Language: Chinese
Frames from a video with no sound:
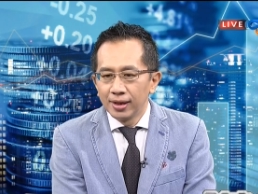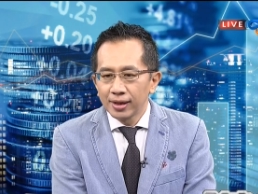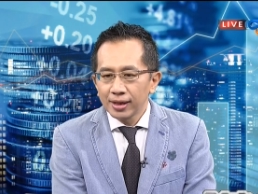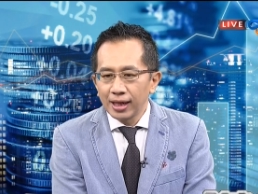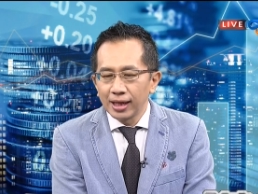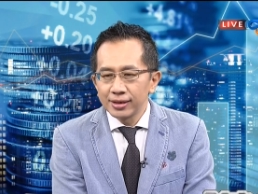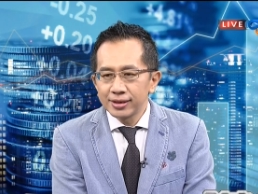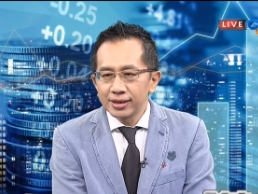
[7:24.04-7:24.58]

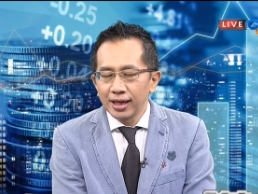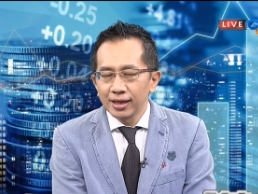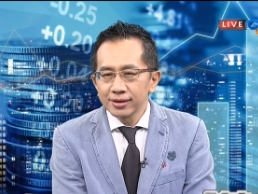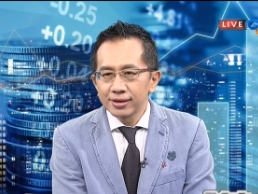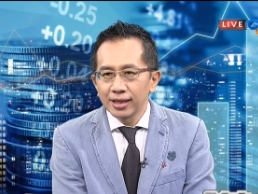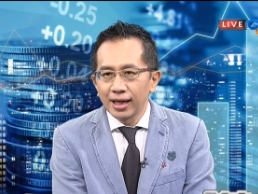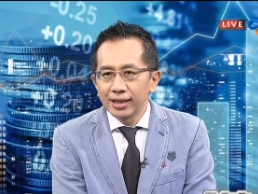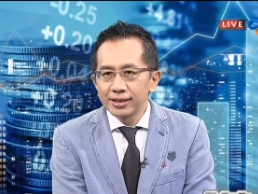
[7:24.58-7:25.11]
看这样
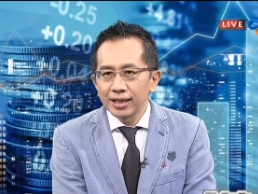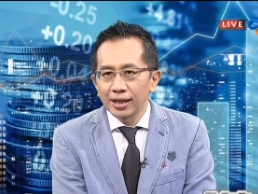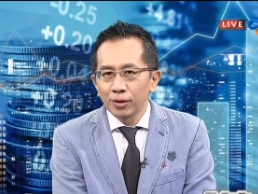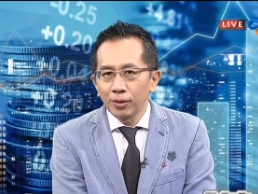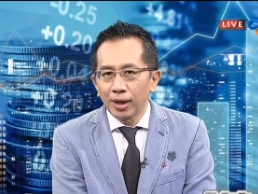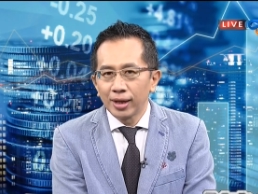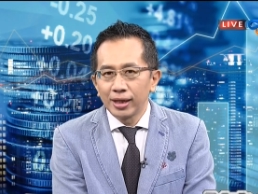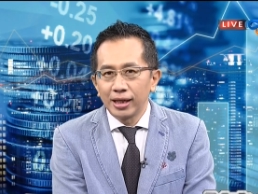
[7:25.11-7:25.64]
子来讲的
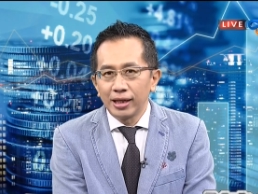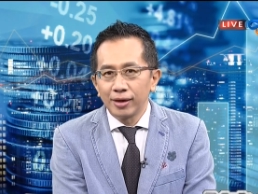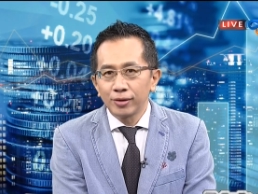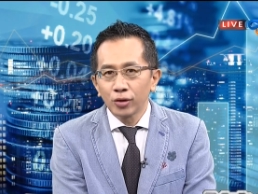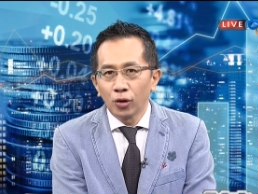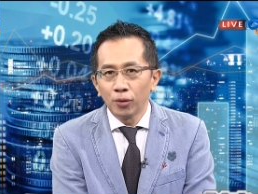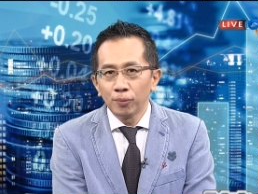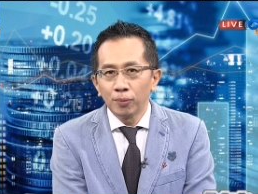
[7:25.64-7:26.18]
话，离
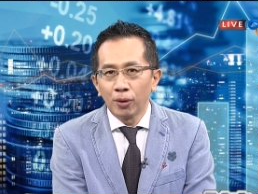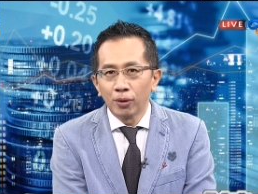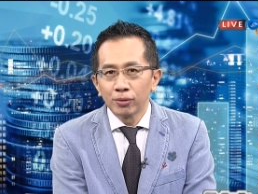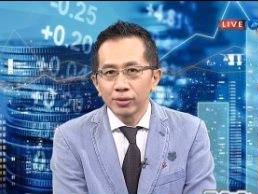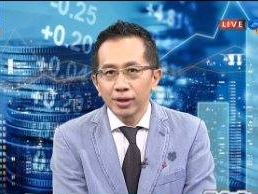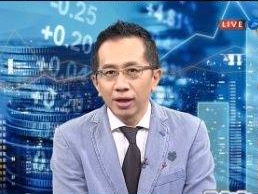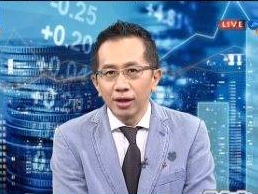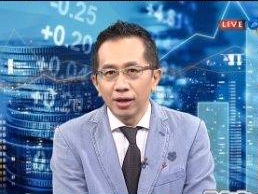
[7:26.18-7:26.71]
通
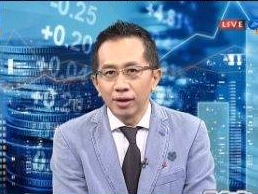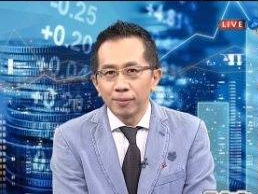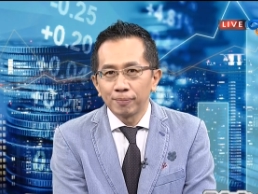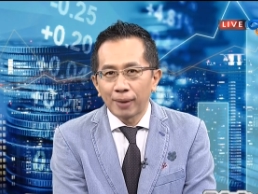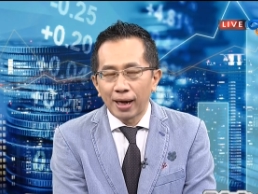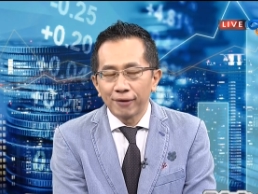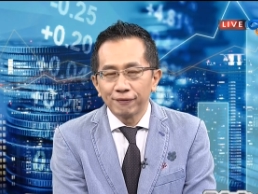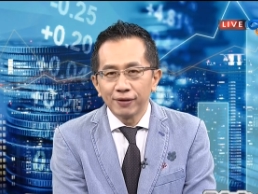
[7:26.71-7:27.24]
膨二
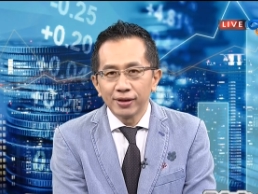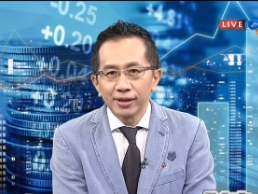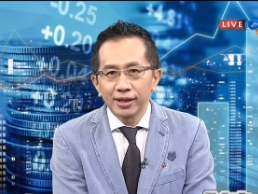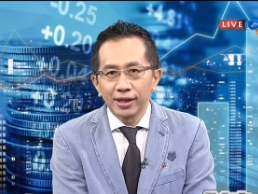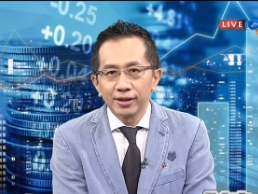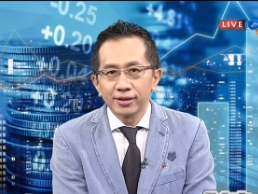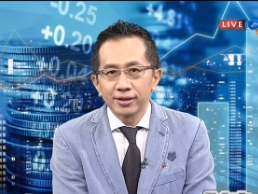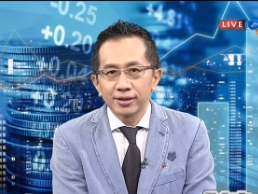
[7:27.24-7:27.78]
百分
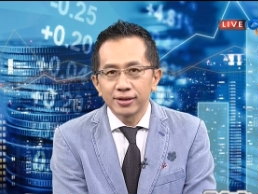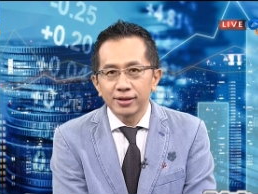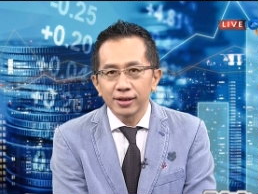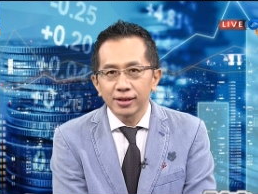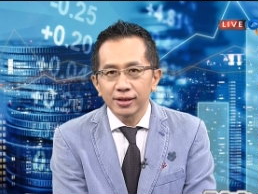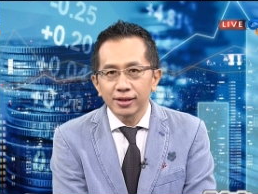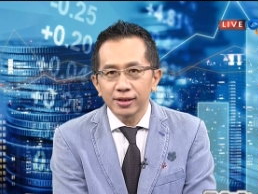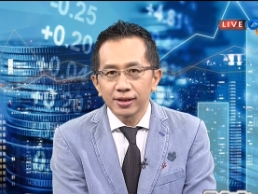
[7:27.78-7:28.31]
点
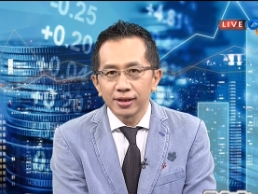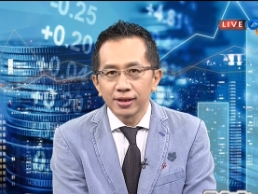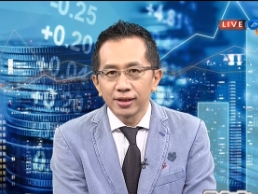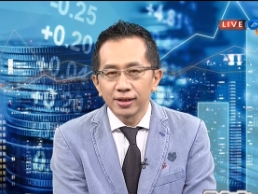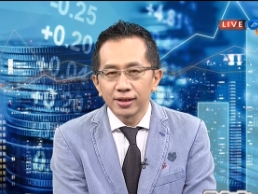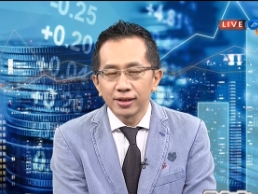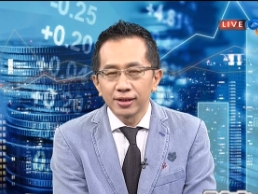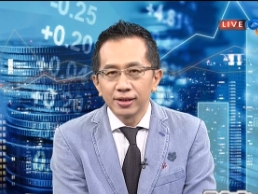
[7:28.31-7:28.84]
这
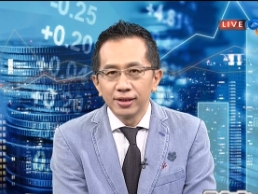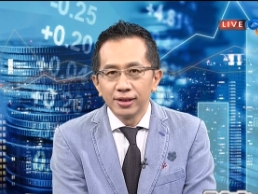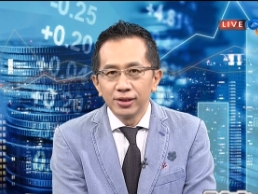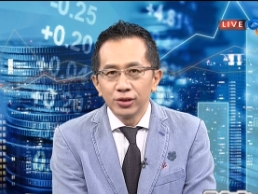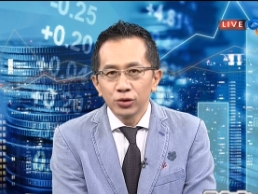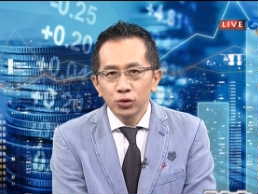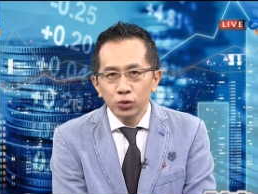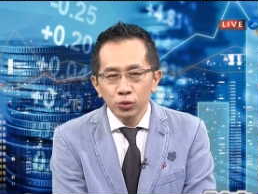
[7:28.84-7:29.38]
个
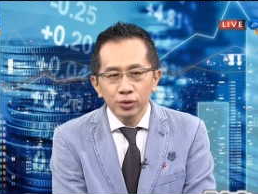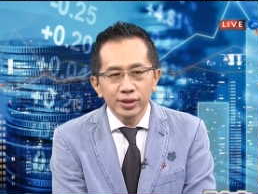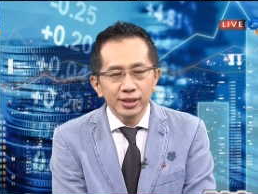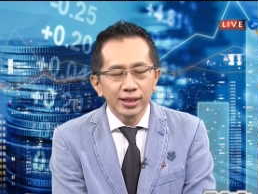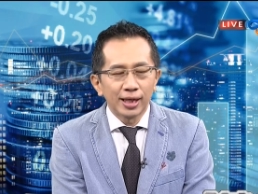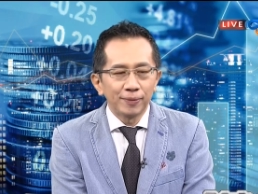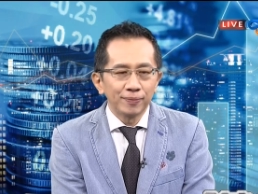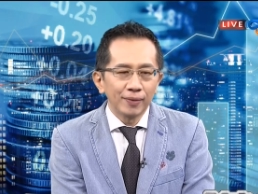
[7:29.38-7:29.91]
数
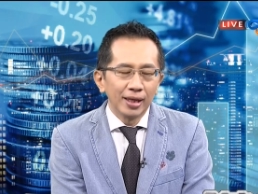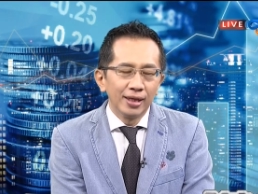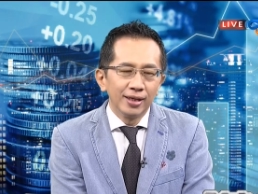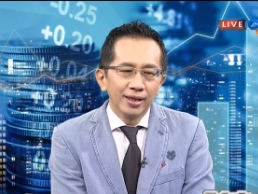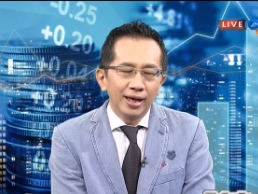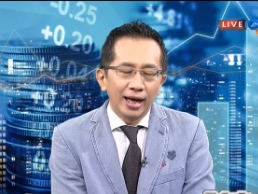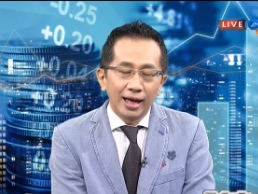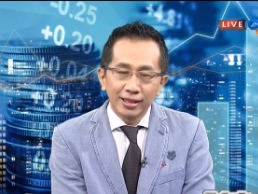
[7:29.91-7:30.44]
字啊，
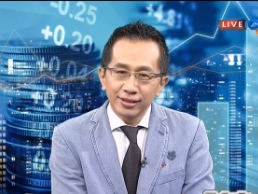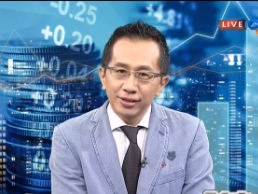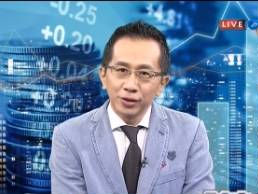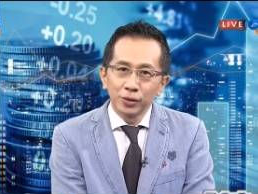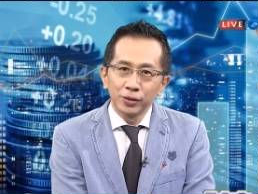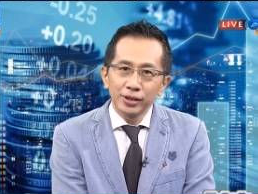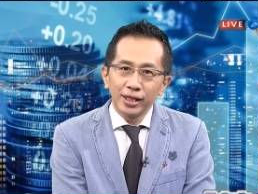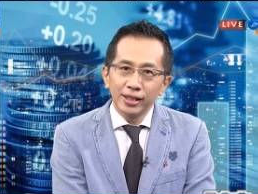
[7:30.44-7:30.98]
还是
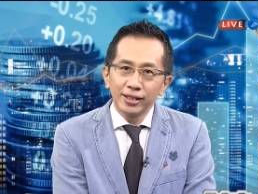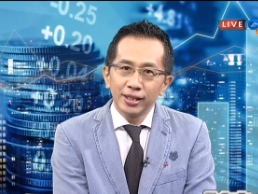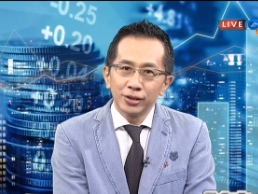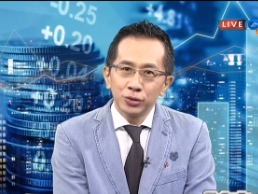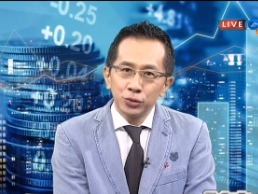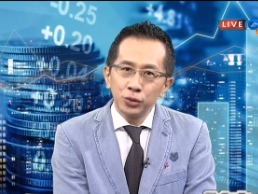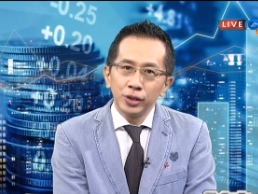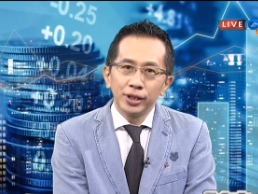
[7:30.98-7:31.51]
有一点
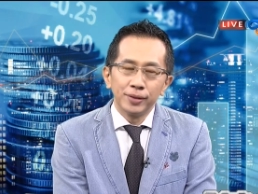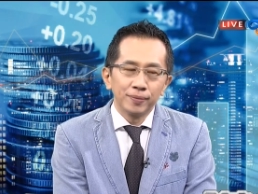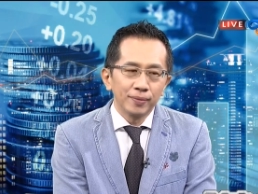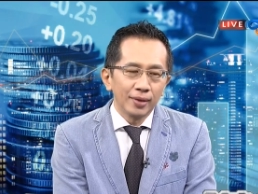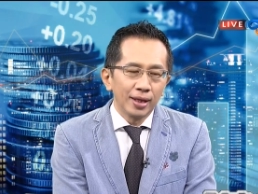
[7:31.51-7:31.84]
点距离，